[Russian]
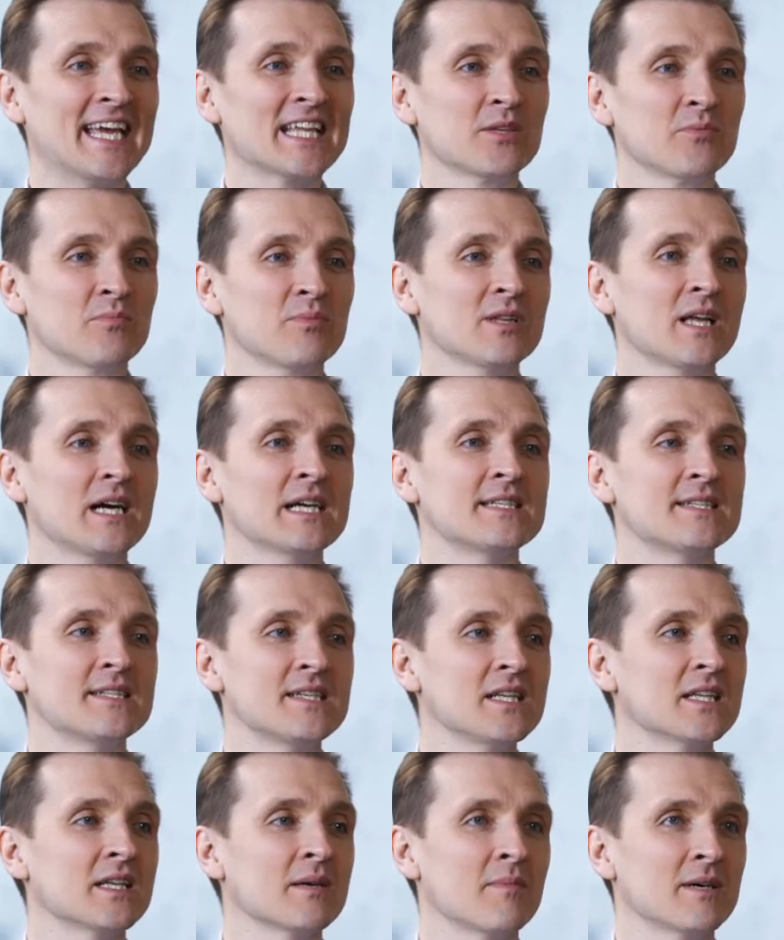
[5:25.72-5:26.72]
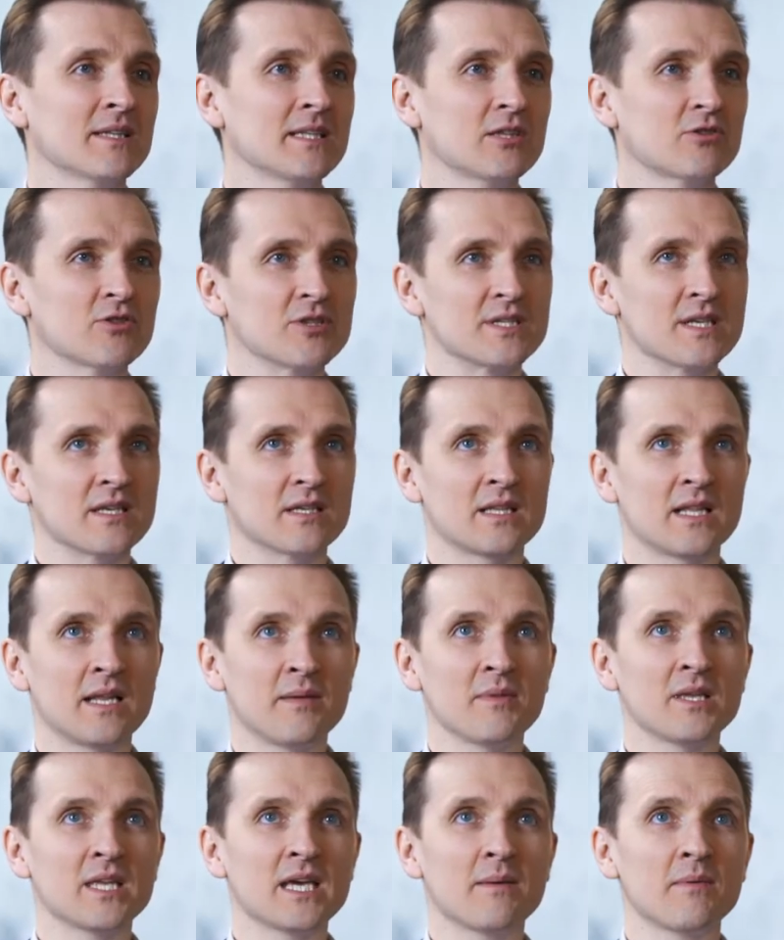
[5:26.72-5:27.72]
это была сильная модель. То есть
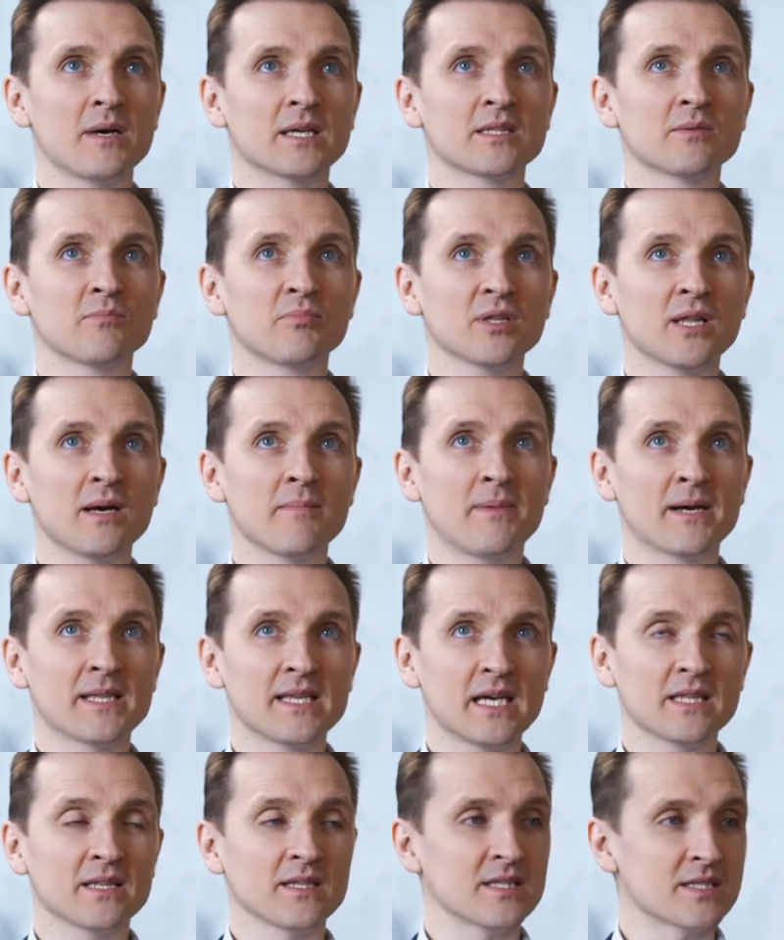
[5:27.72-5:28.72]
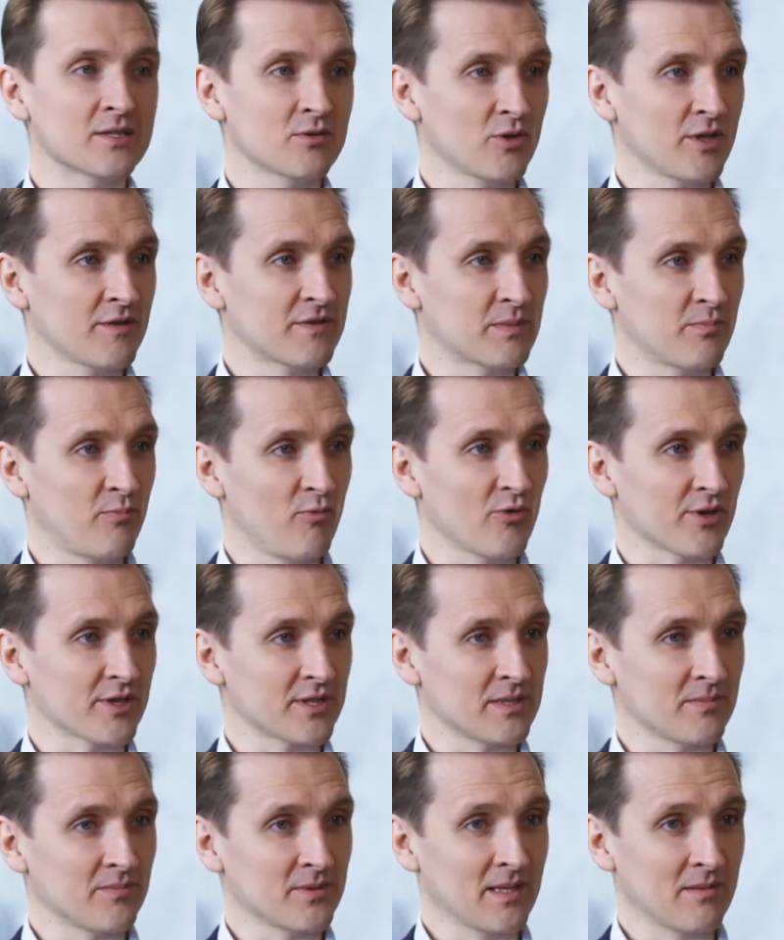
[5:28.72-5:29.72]
для меня это была понятная история в
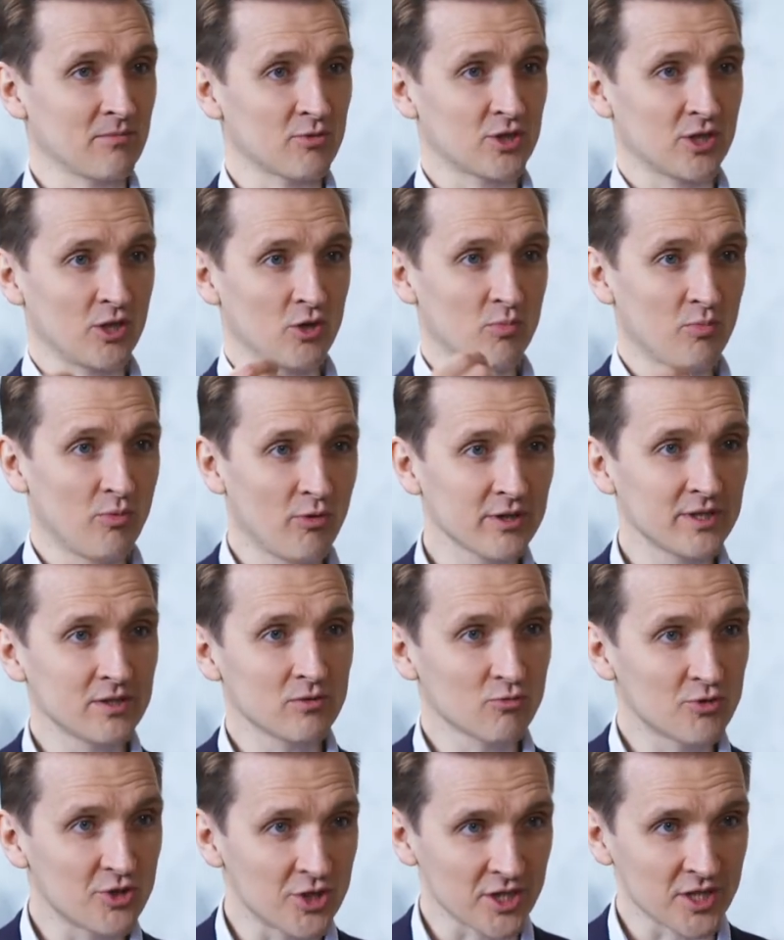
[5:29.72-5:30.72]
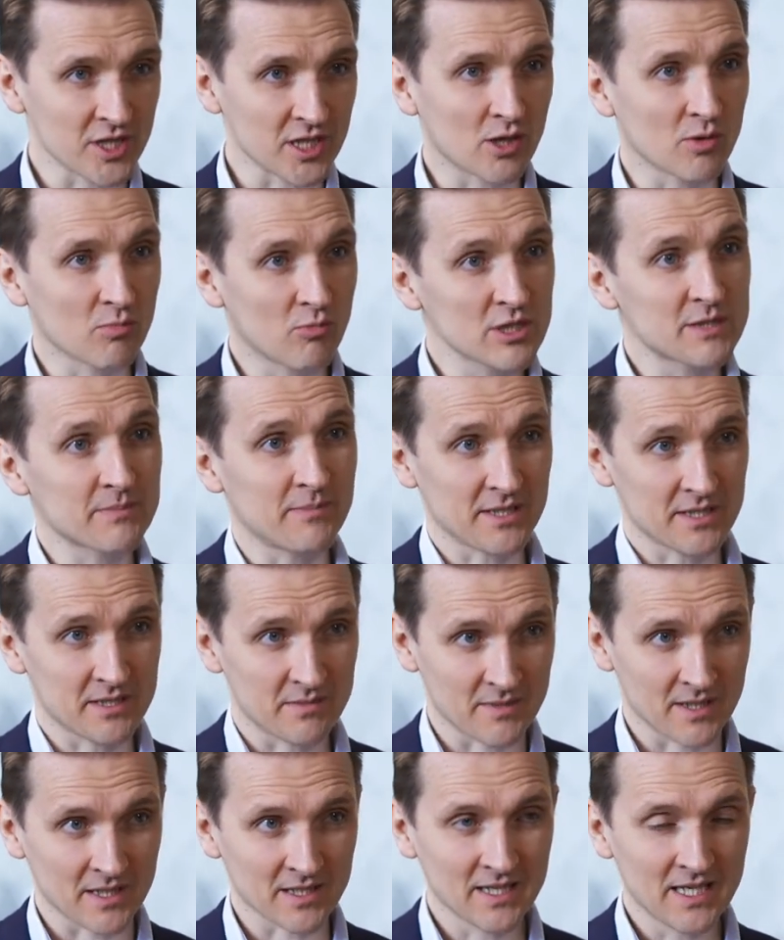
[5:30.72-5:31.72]
спорте, потому что любой ученик, любой
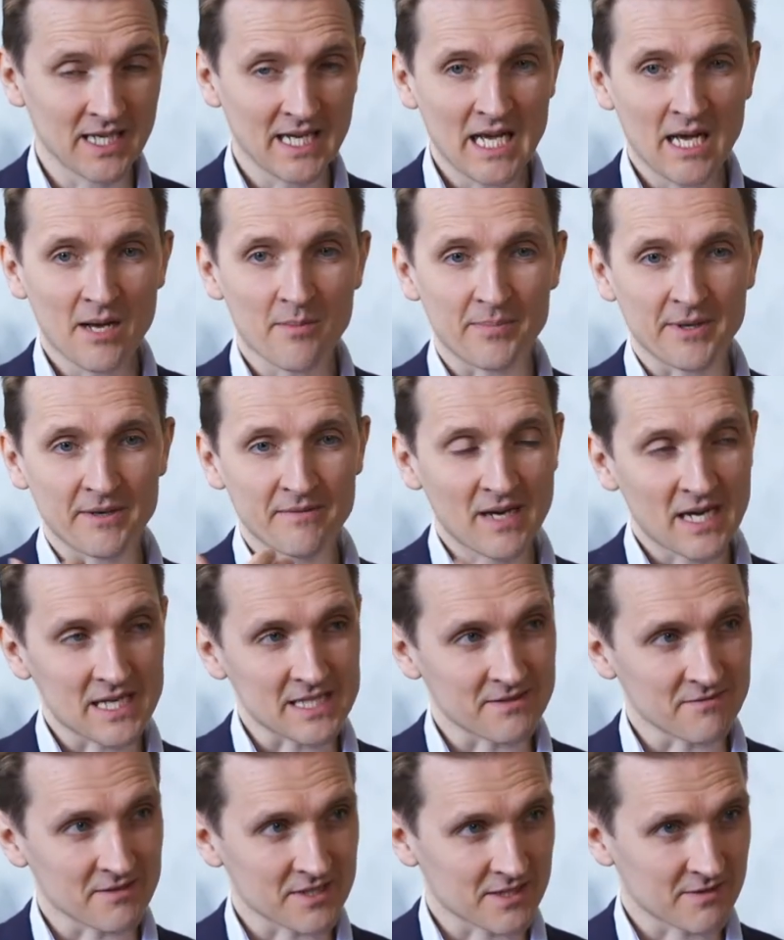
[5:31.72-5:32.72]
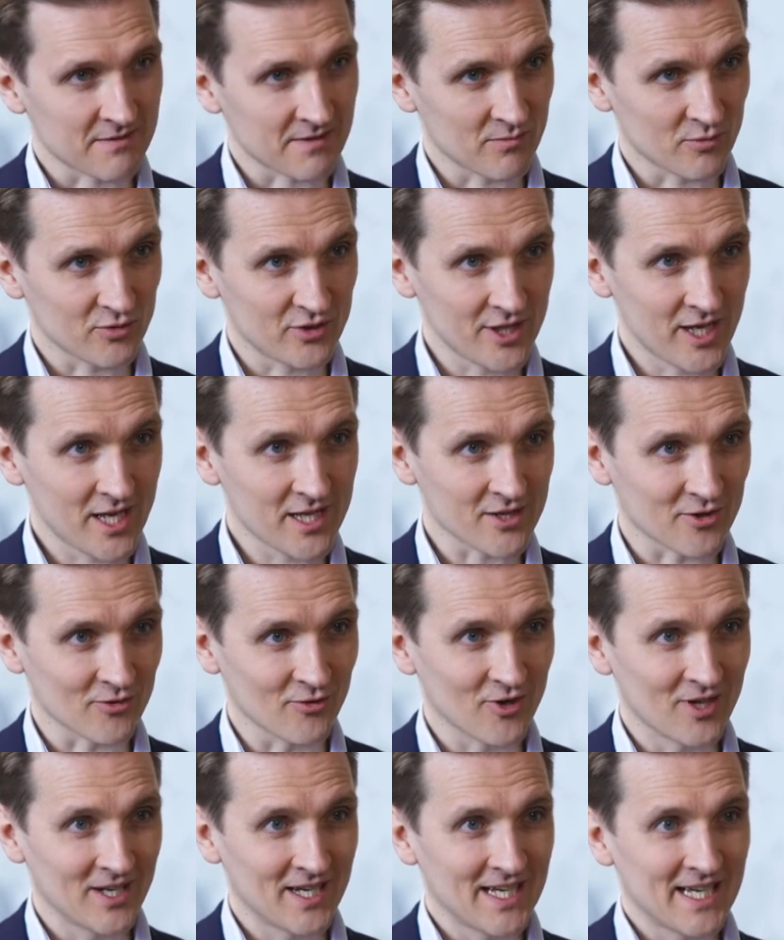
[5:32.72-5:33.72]
спортсмен, привязываясь к своему
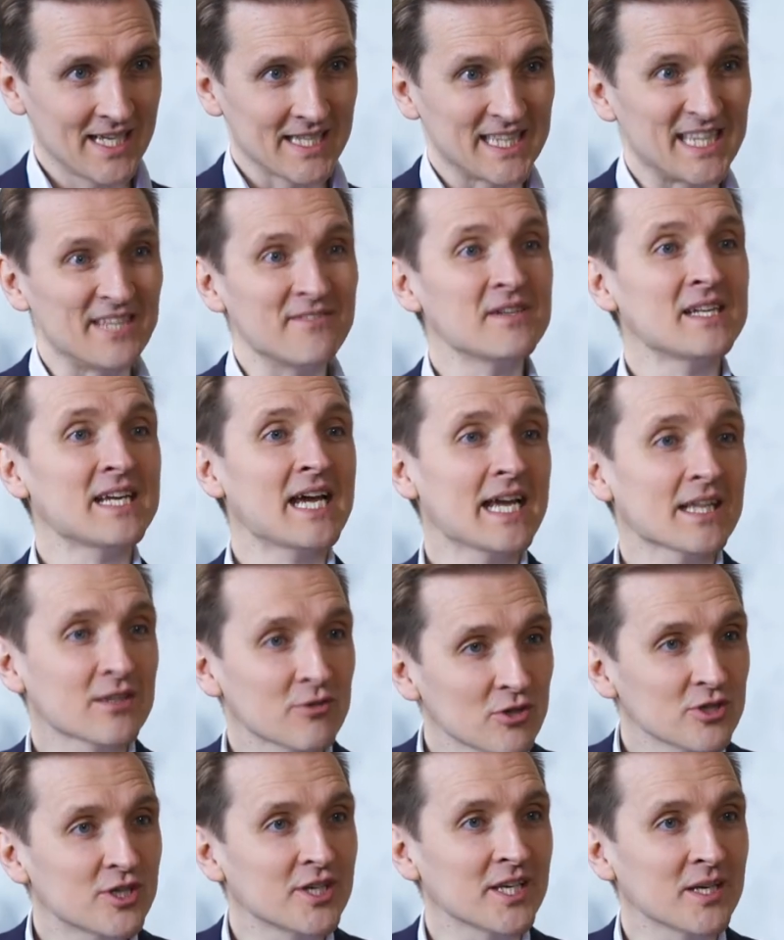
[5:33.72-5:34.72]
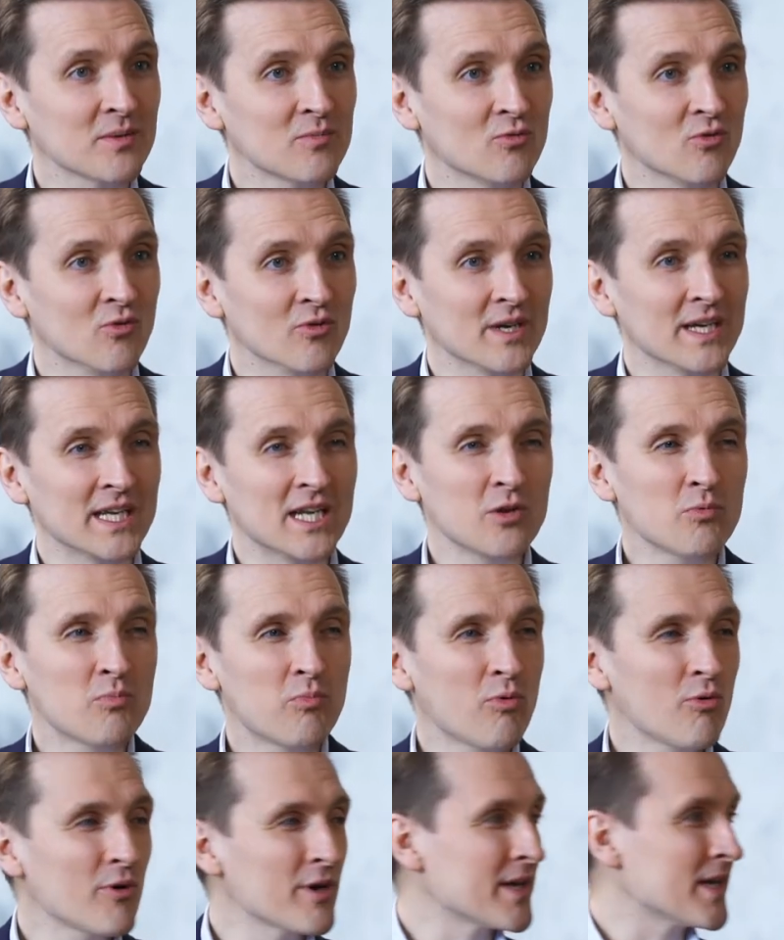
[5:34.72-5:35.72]
тренеру, доверяя только ему. И
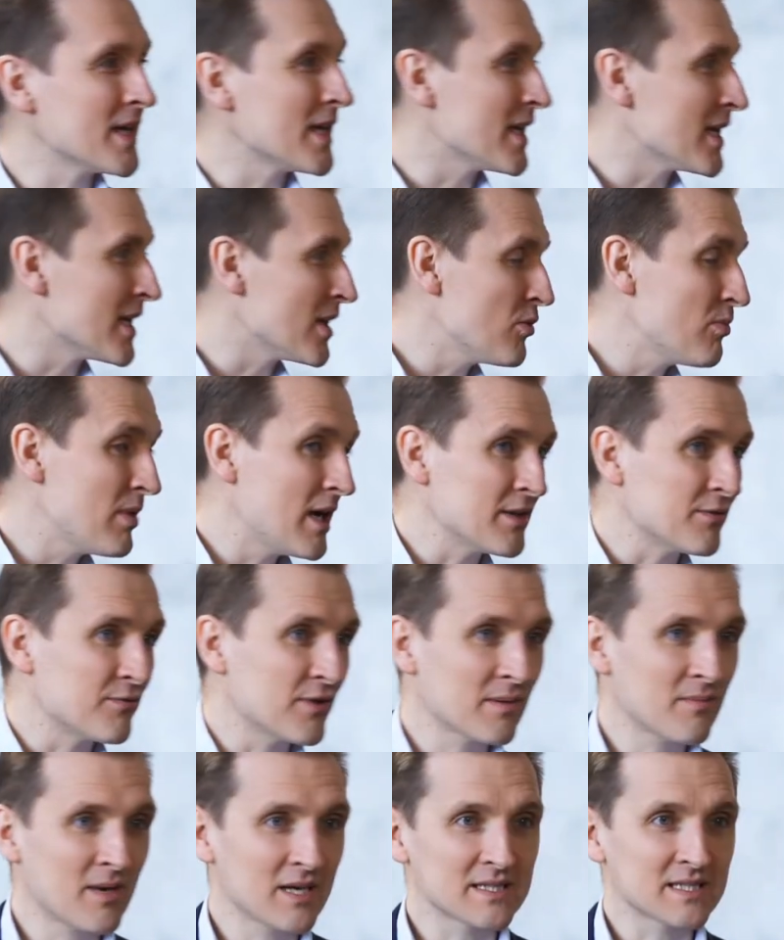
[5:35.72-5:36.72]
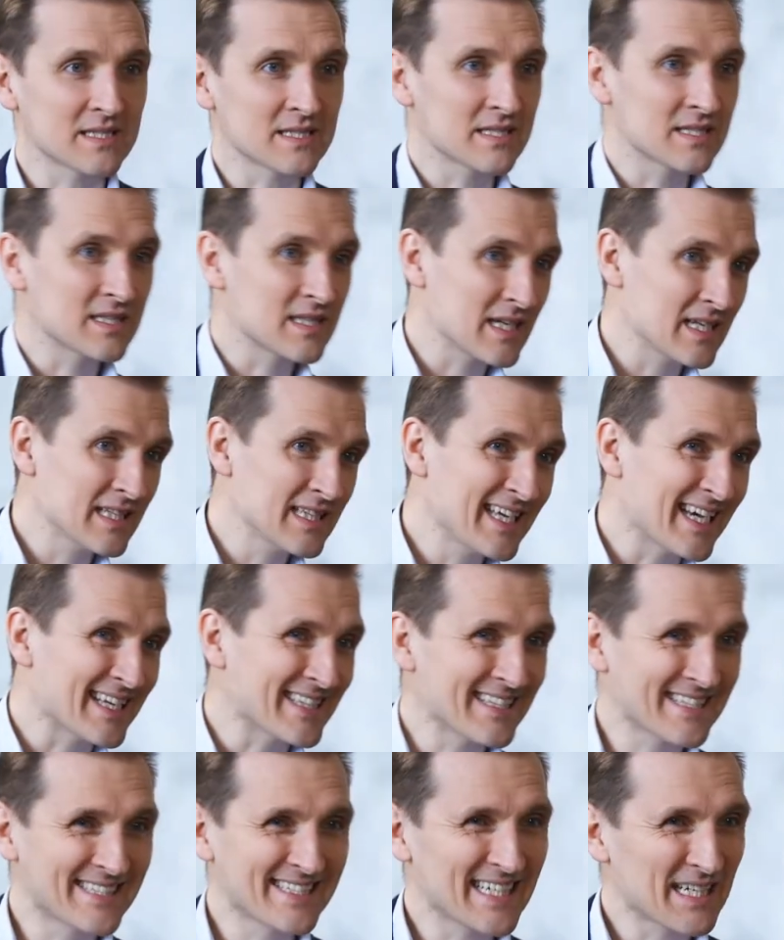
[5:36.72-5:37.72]
любой, любая информация со стороны,
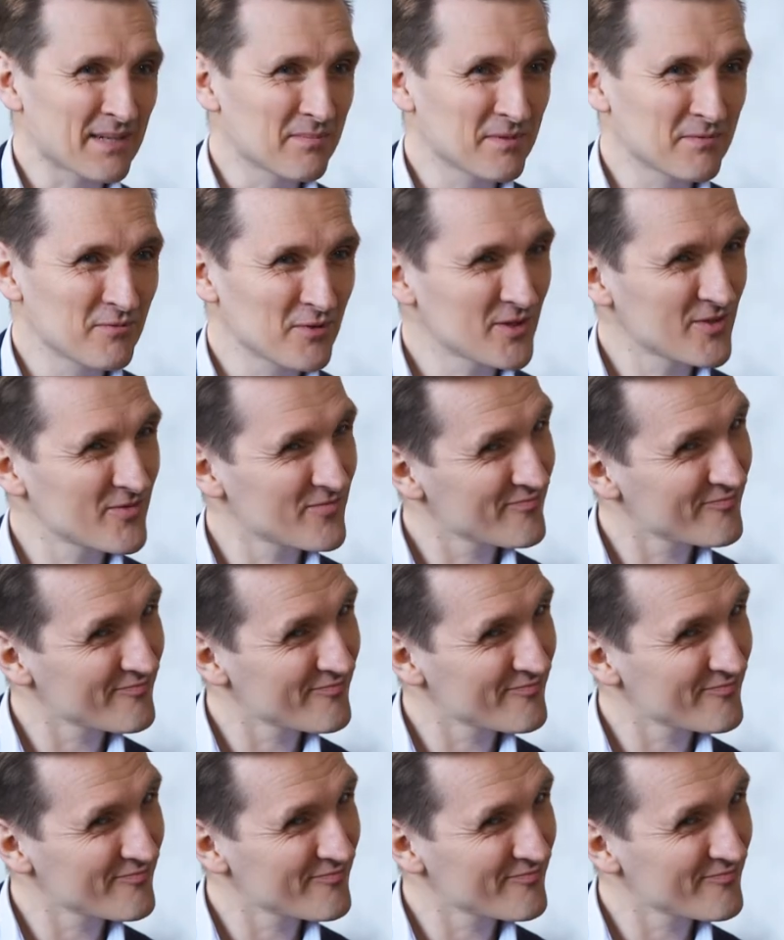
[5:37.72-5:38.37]
она как бы вот